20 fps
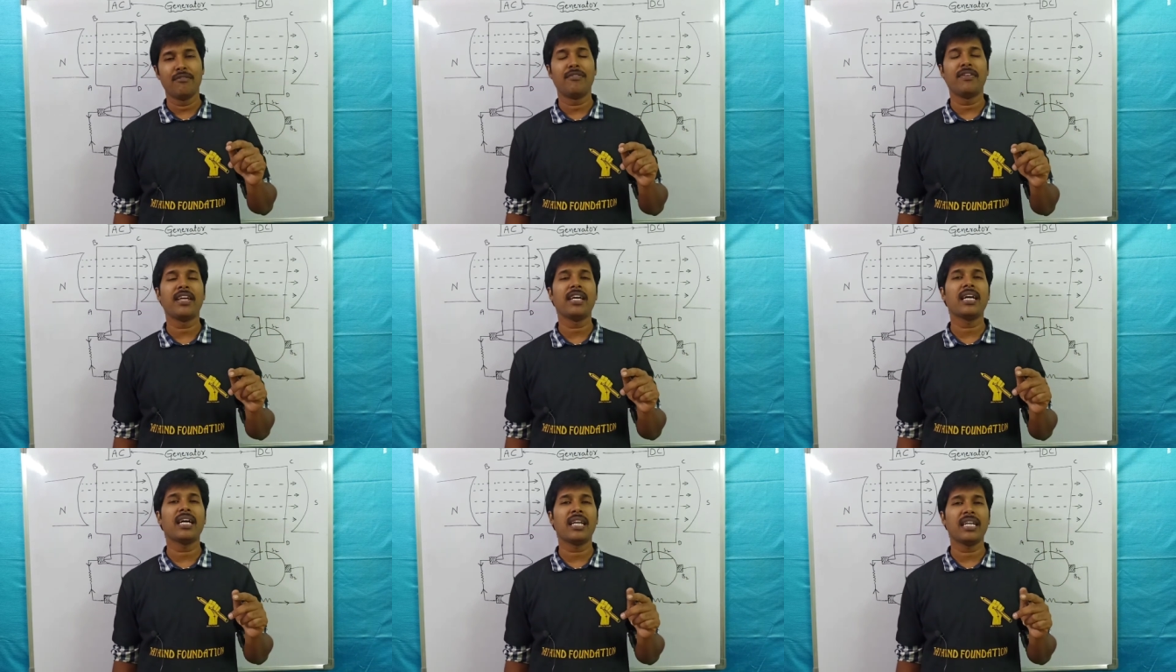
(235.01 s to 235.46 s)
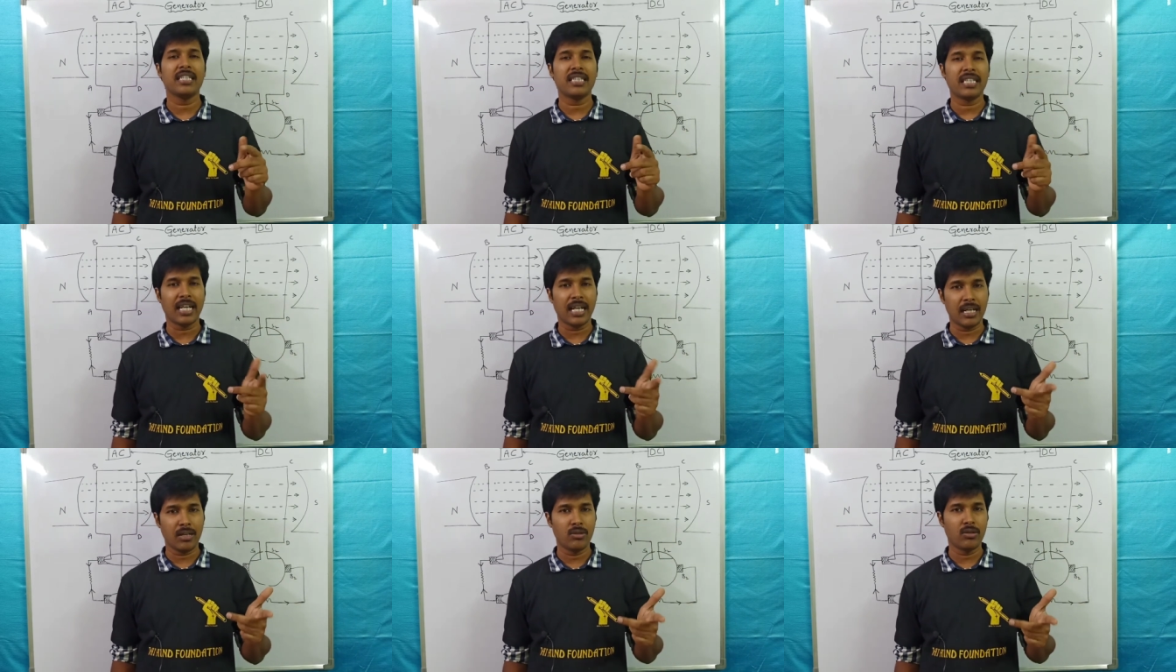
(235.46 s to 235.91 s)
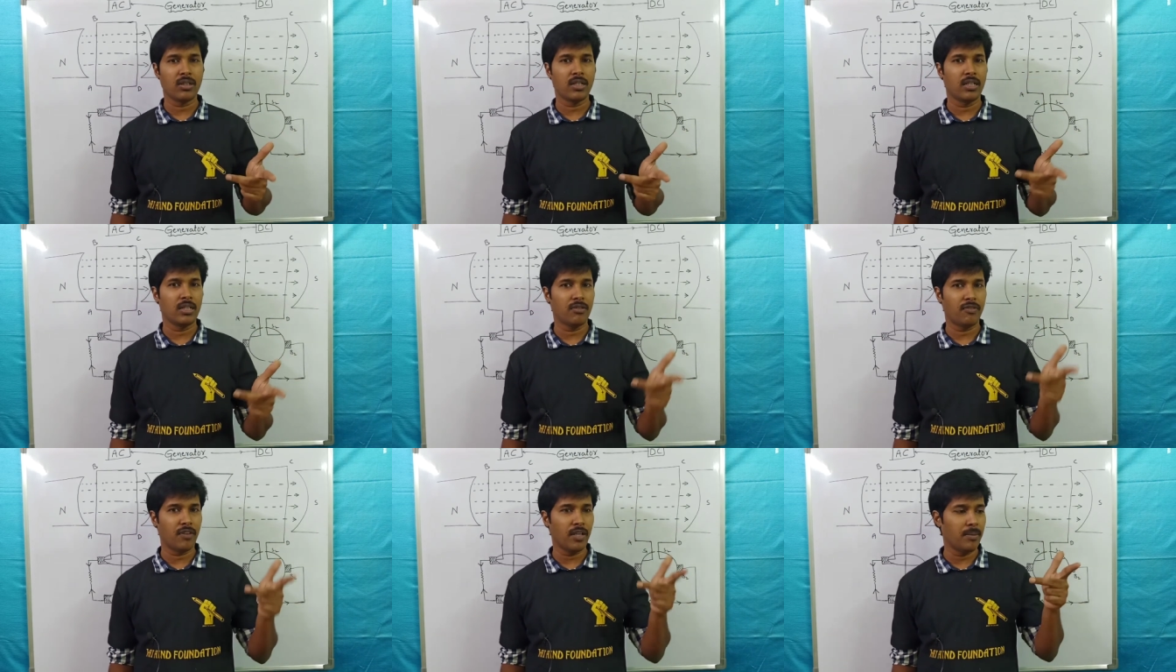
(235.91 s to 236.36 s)
ఫింగరింగ్ తేడా
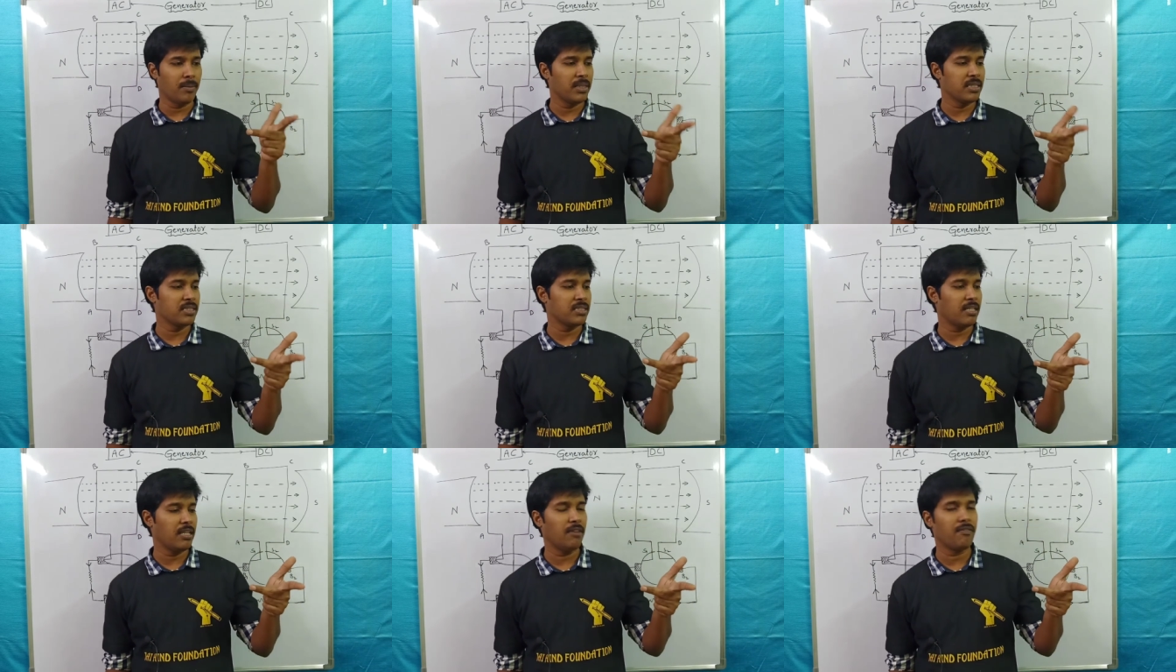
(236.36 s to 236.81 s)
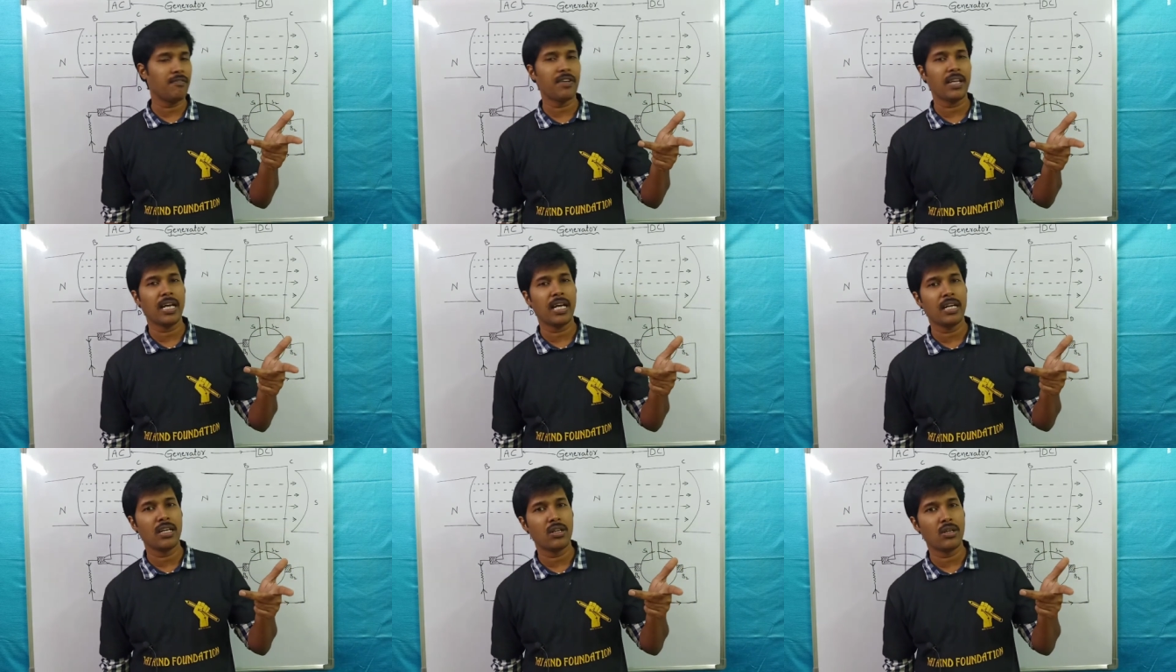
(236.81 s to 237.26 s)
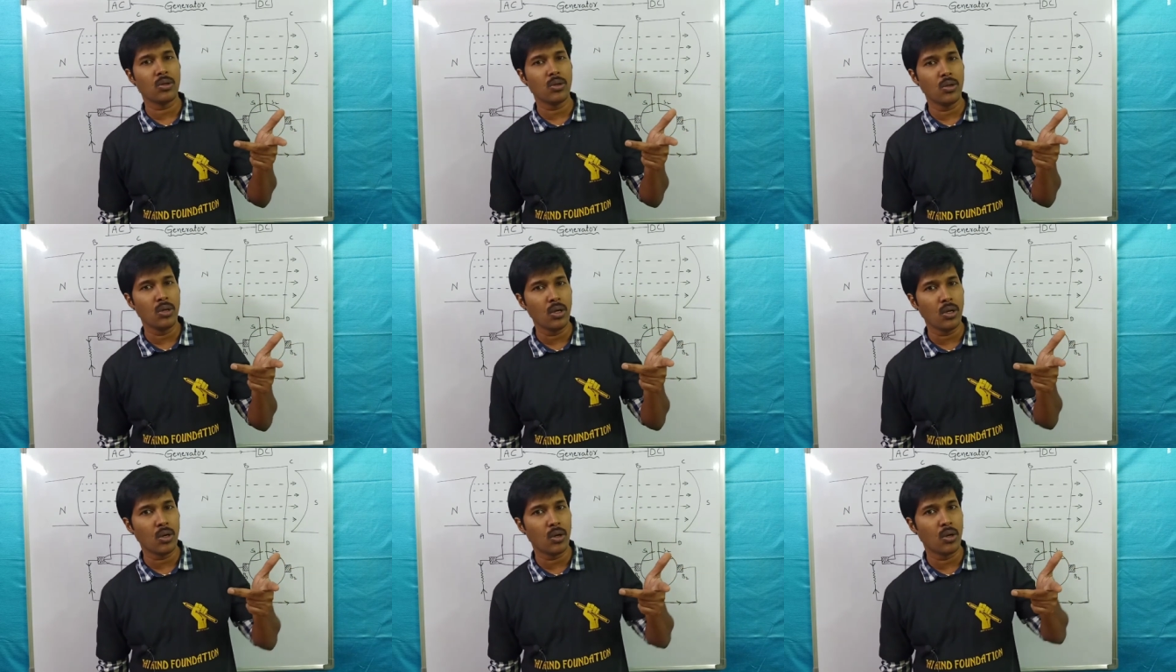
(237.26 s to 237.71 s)
ఉంటుందండి ఫ్లెమింగ్స్ లెఫ్ట్ హ్యాండ్
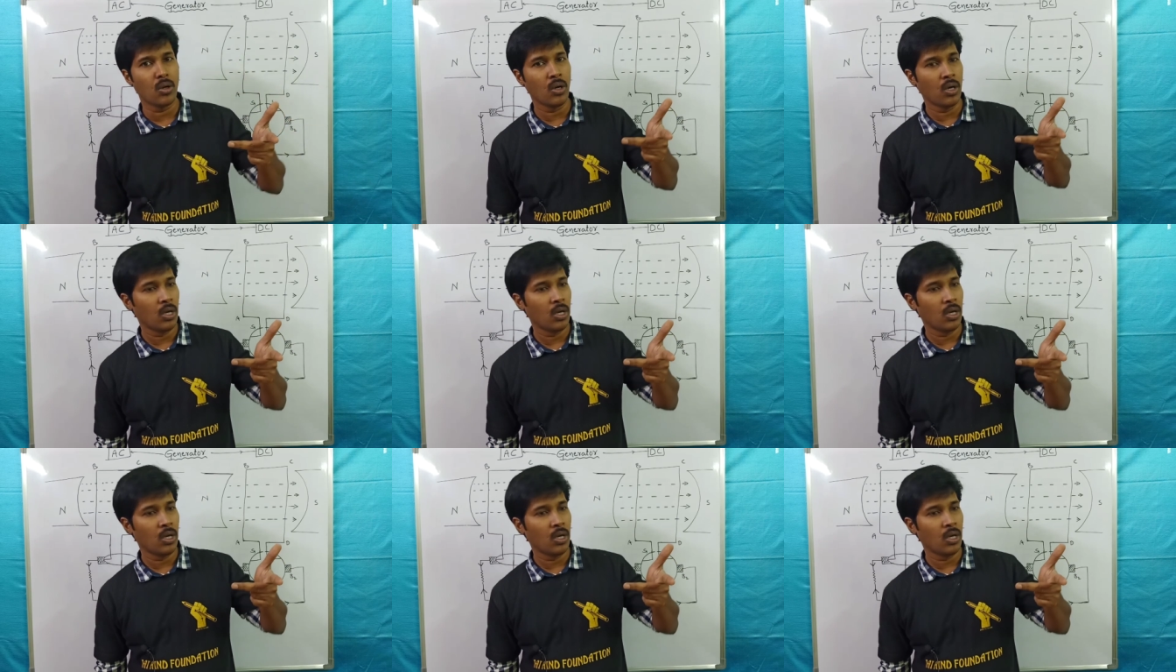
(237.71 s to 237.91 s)
రూల్లో